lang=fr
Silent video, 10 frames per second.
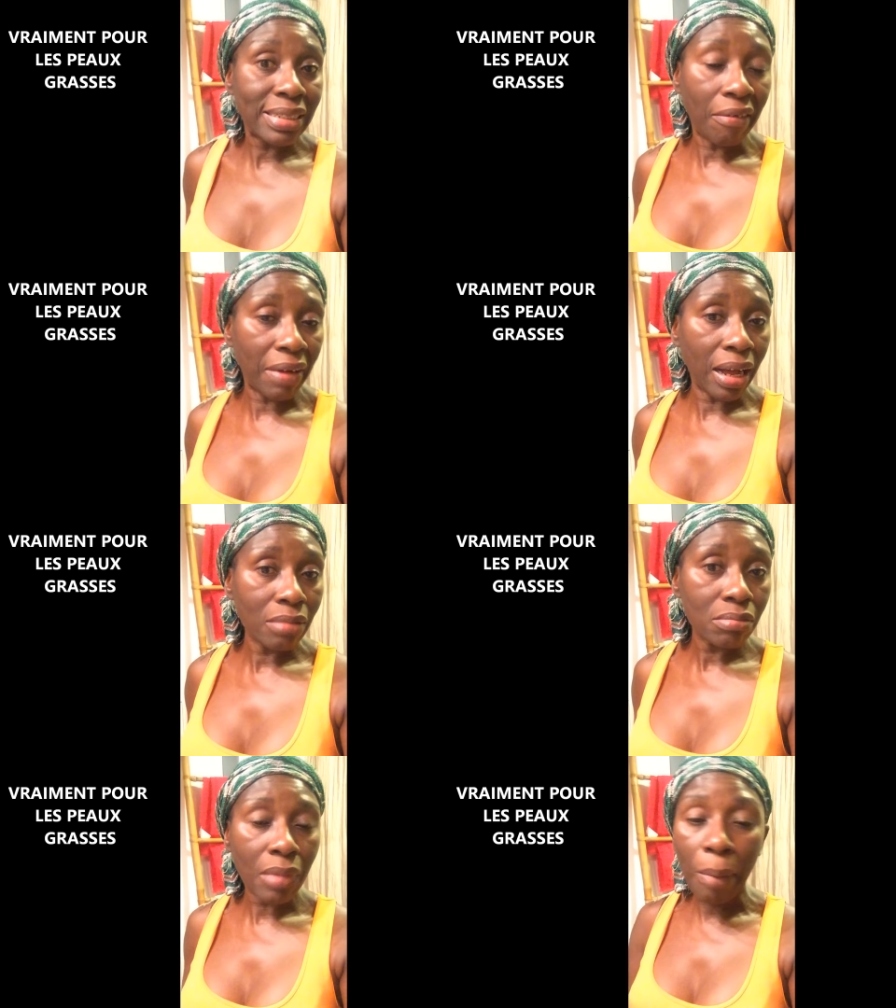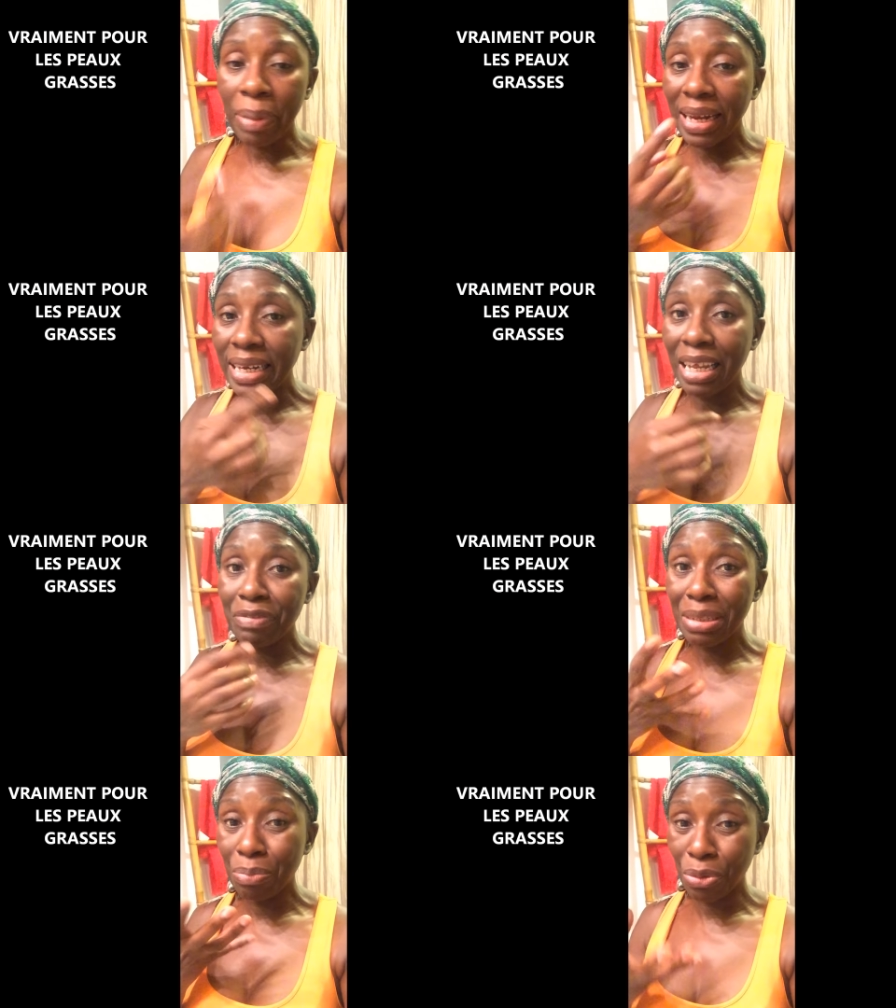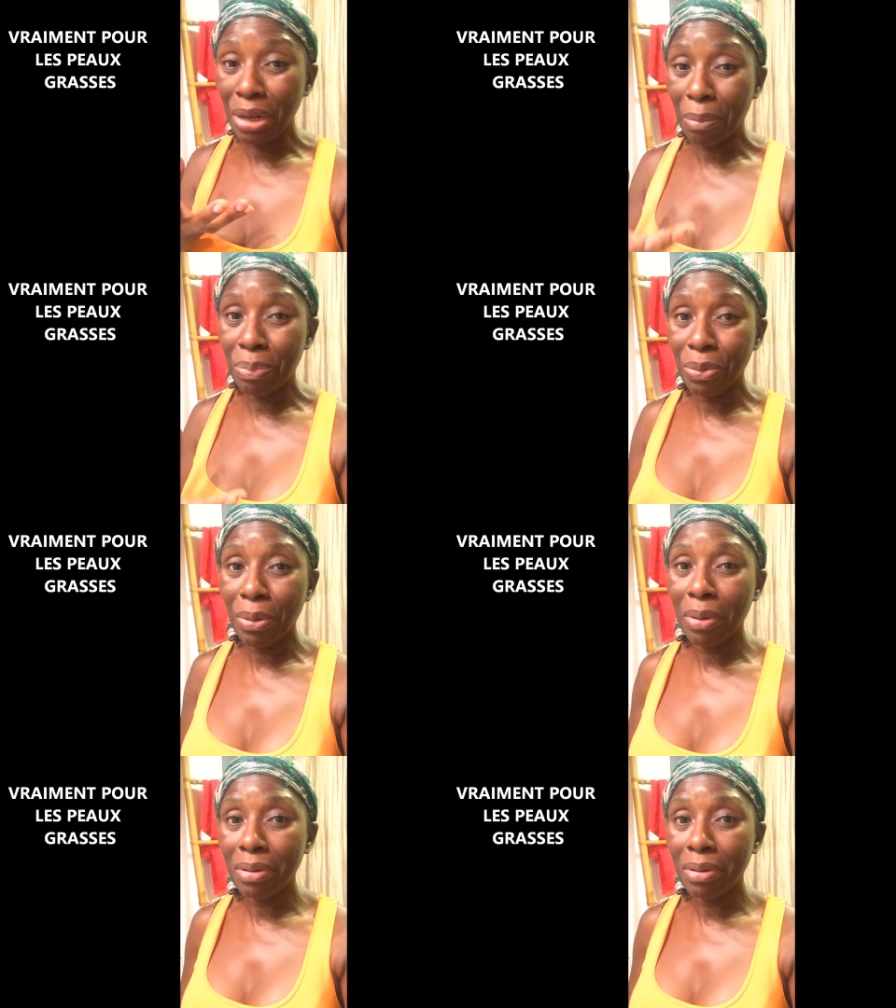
ça va. À part les lèvres qui brûlent un peu,